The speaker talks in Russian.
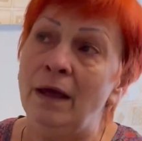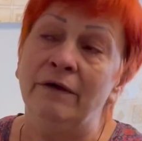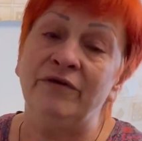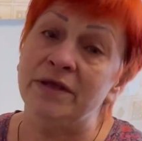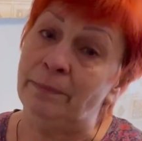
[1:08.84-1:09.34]

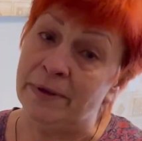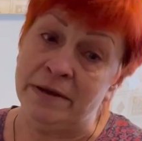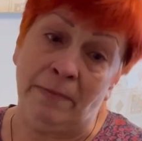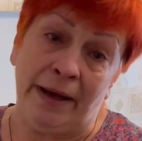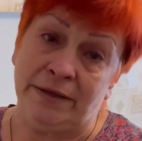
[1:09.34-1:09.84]
вы не
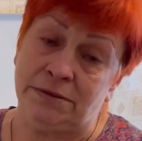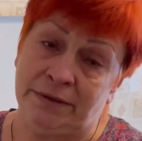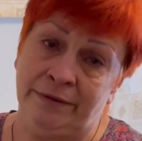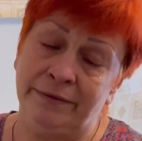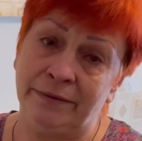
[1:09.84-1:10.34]
понимаете.
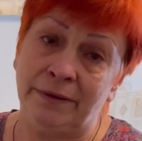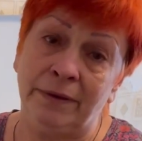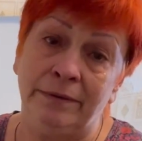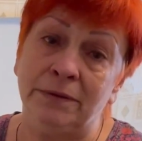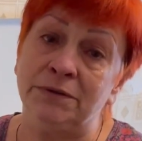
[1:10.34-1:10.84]

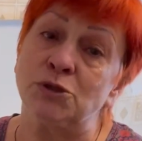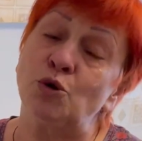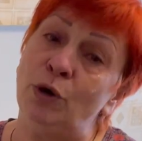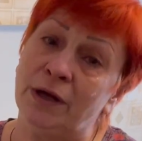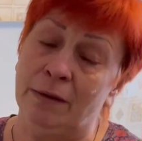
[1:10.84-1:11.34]
Скажите,
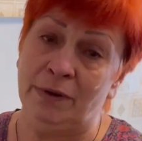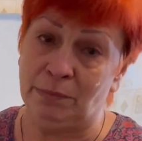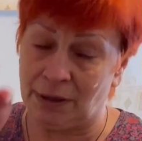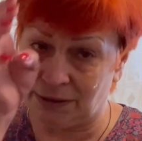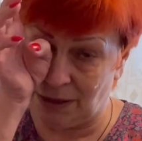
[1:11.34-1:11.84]
пожалуйста,
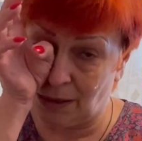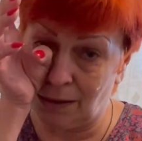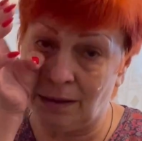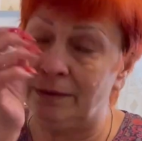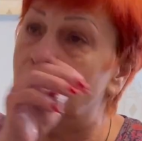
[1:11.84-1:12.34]
вы
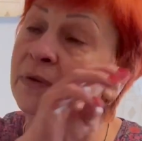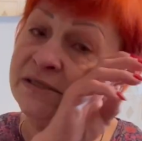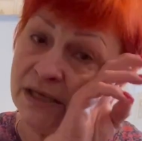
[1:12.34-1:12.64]
откуда? Мы с